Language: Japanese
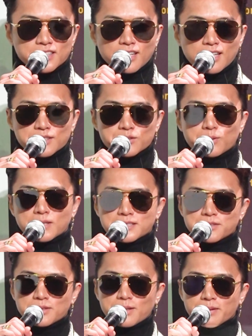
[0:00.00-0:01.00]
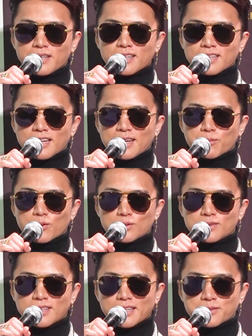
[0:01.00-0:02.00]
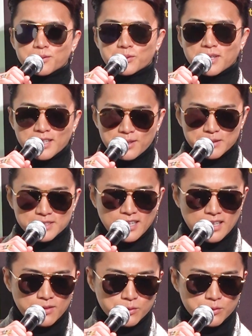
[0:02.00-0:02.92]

しっかり会場を沸かせるために戻ってくることができました。